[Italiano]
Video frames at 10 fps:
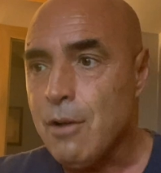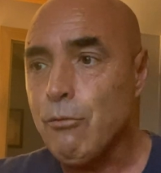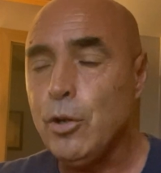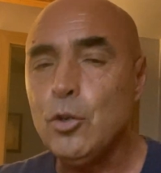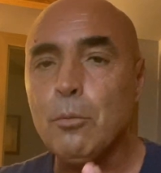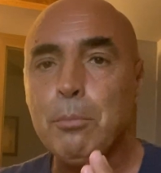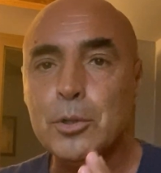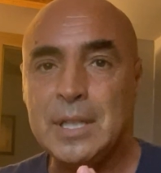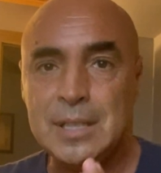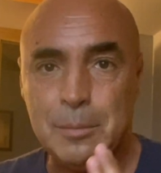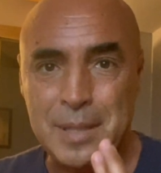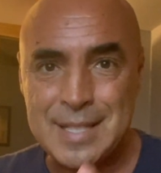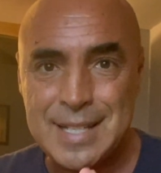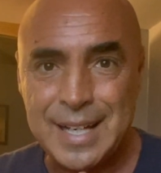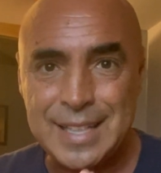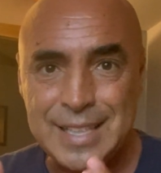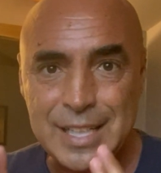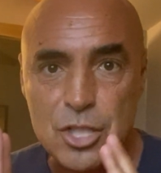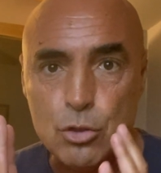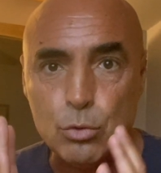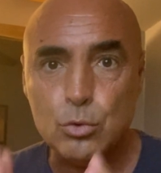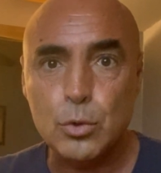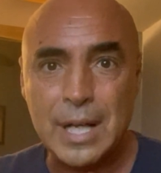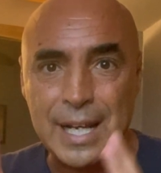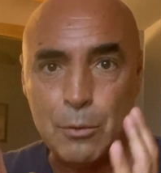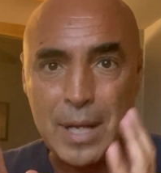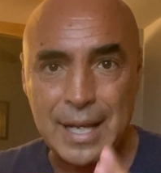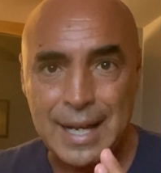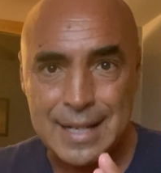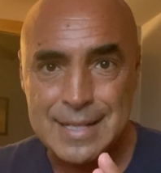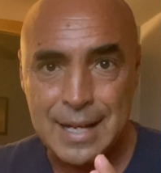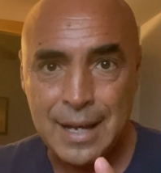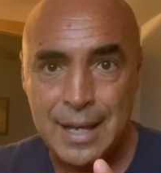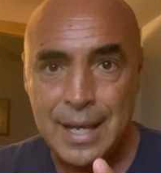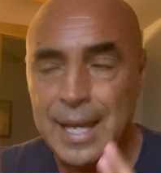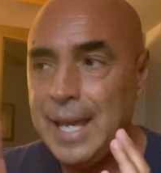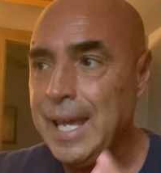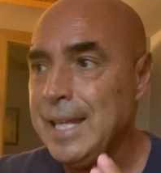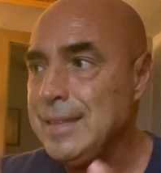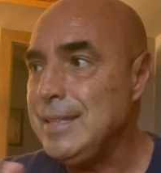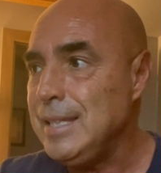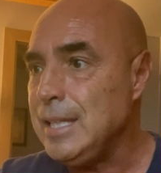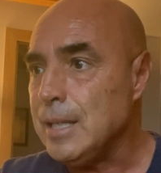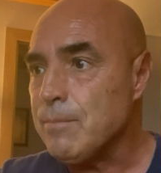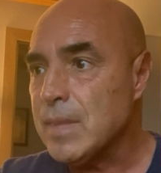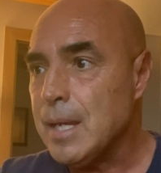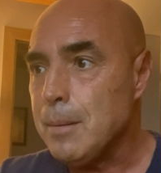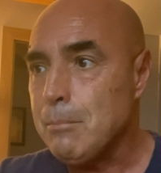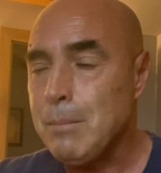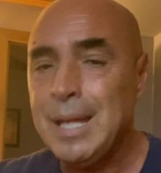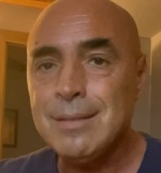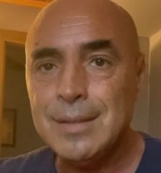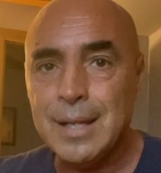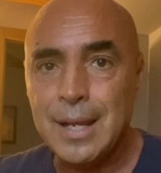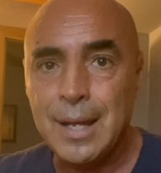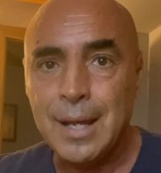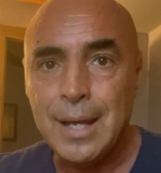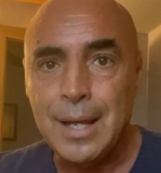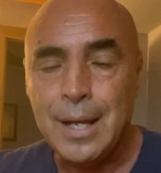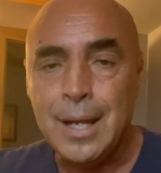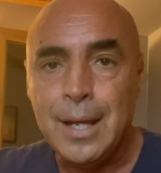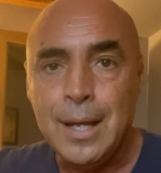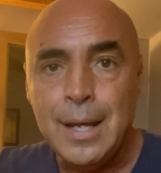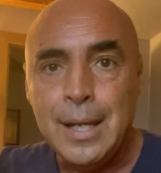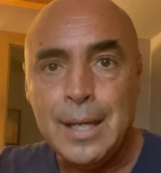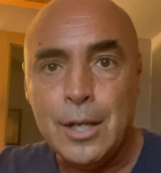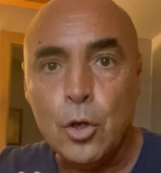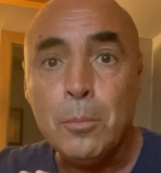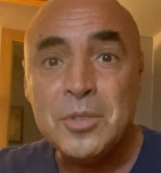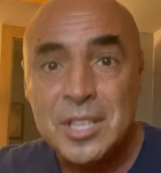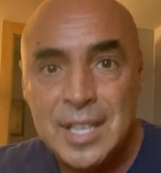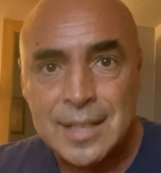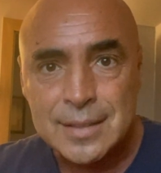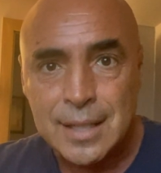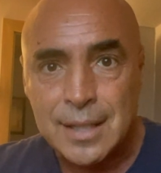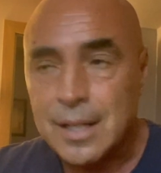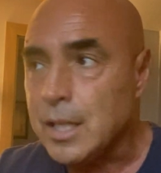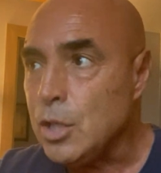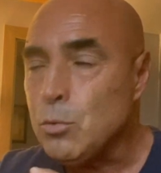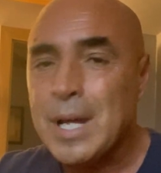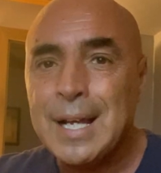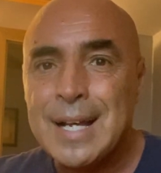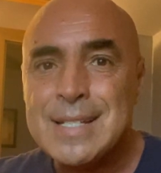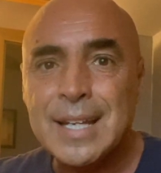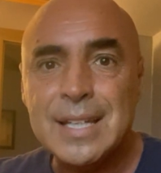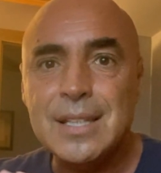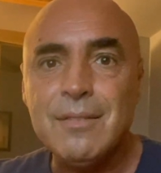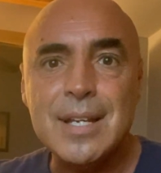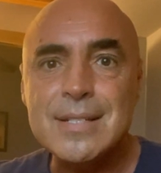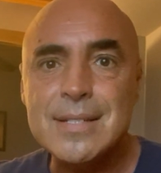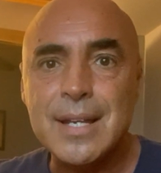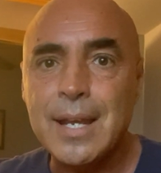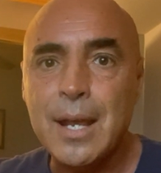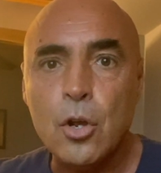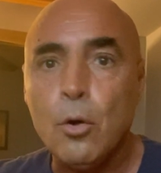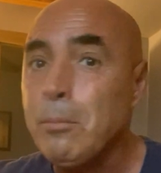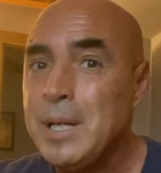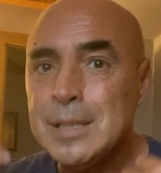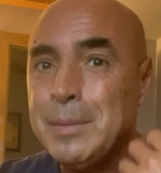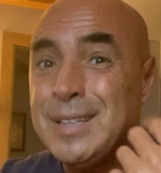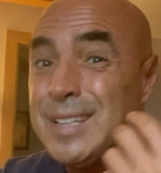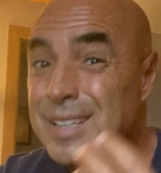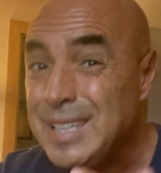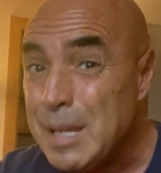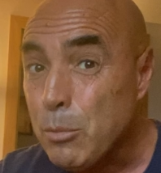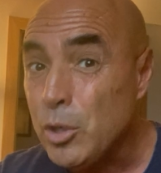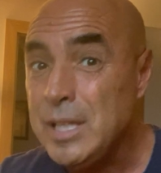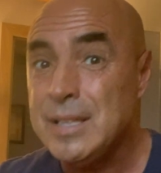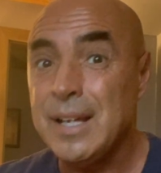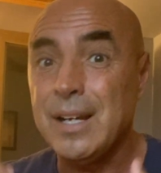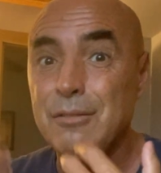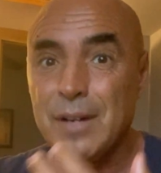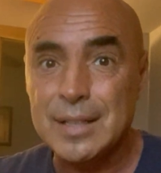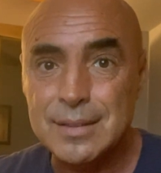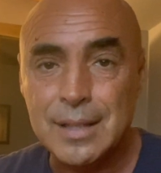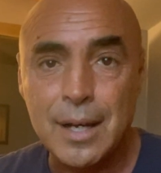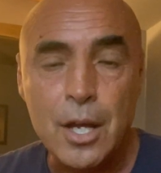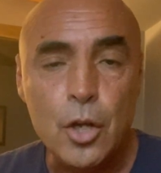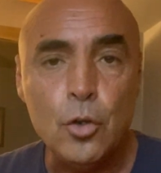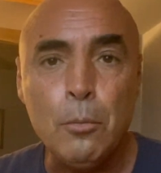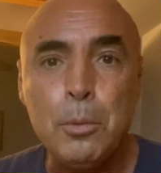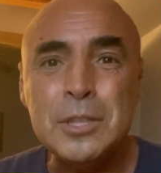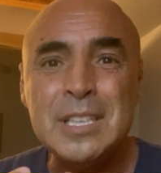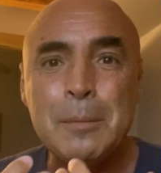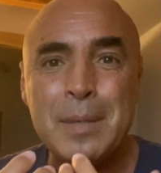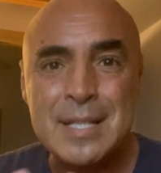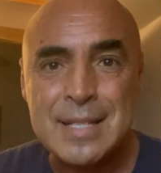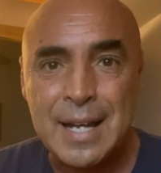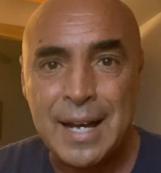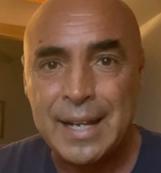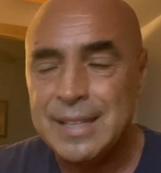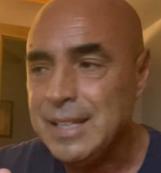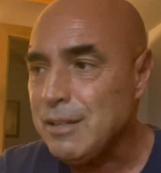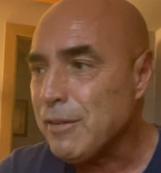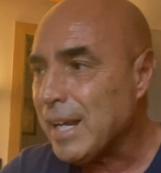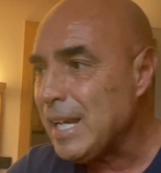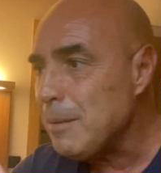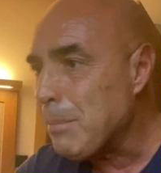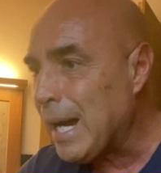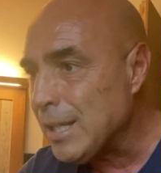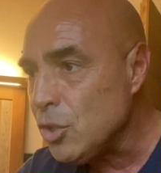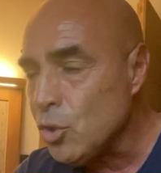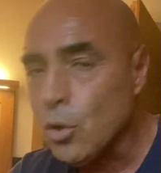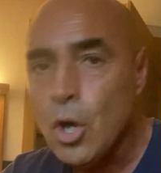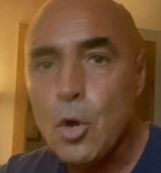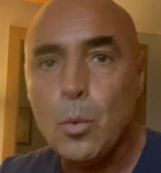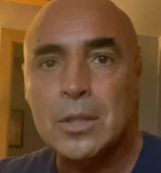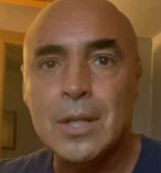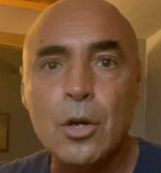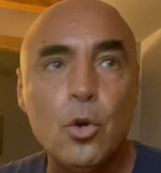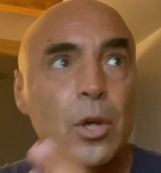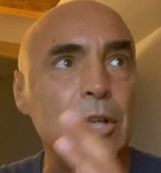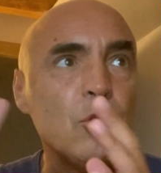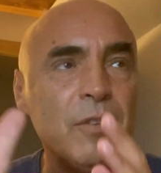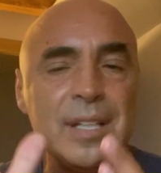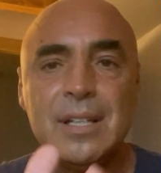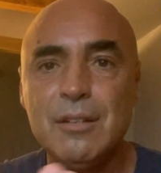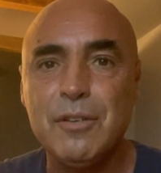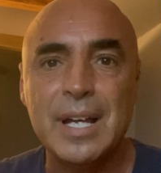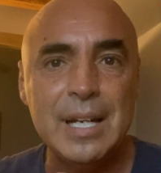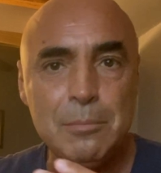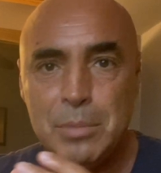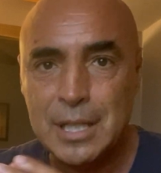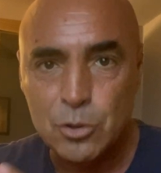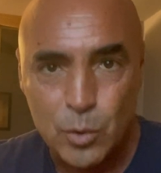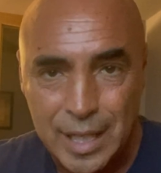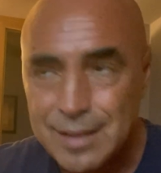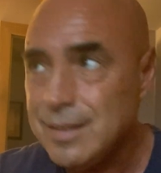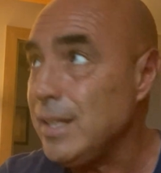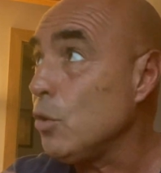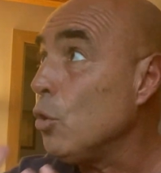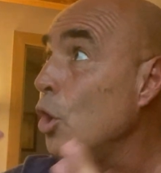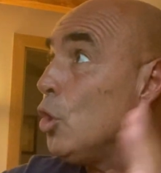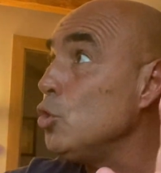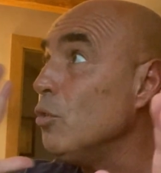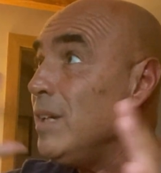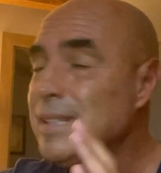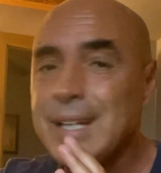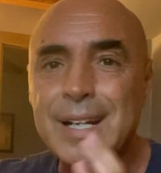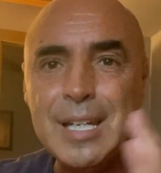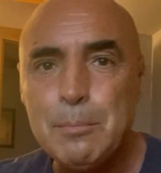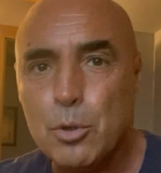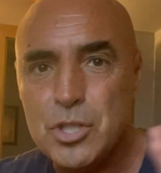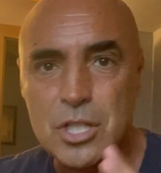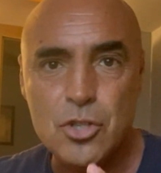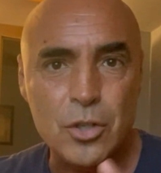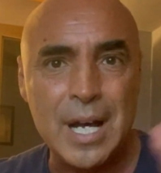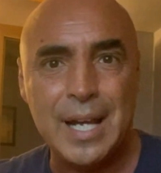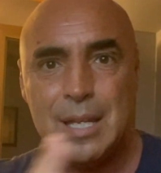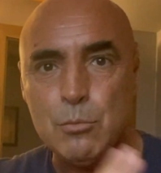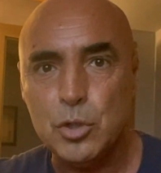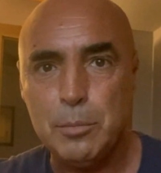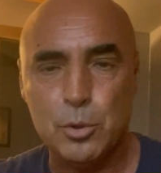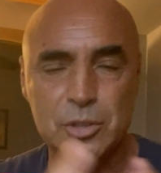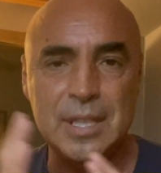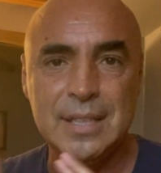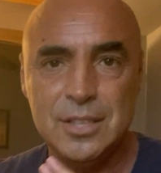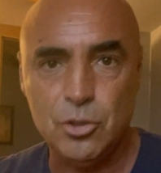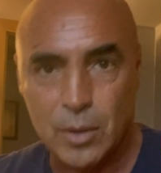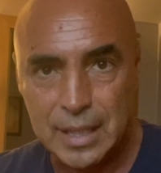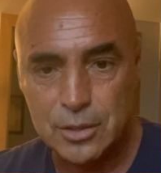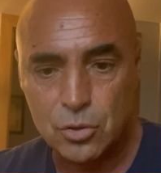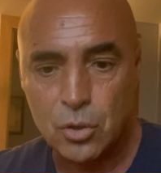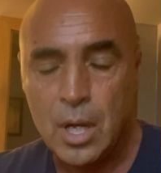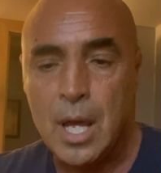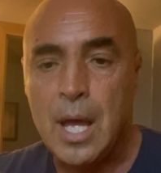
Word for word: voi non potete pensare di ristrutturare una casa e di mettere l'home theater in una casa che deve essere completamente demolita e rifatta. Non potete pensare di rifare il bagno quando ancora dovete rifare l'impianto elettrico, dovete riposizionare i muri portanti o altro.